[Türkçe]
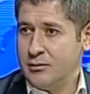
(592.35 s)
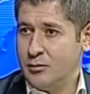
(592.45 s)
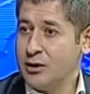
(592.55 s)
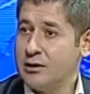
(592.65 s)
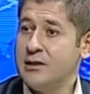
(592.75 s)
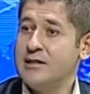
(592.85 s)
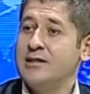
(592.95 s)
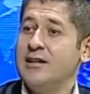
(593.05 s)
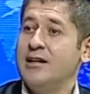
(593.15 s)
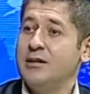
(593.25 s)
Bakın
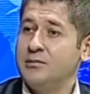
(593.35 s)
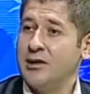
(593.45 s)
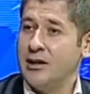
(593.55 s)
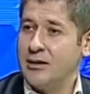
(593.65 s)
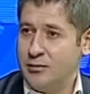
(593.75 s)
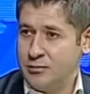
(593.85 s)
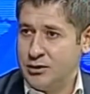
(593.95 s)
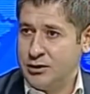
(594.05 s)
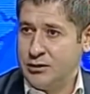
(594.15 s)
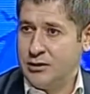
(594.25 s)
izinleri iptal
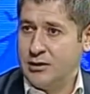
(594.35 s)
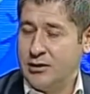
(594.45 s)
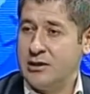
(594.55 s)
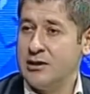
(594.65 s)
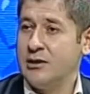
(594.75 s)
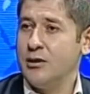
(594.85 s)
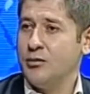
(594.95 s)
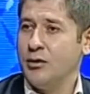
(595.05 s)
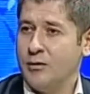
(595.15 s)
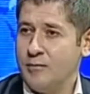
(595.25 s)
edilmiş. Evet. İzin
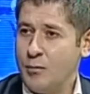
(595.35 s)
alamıyor.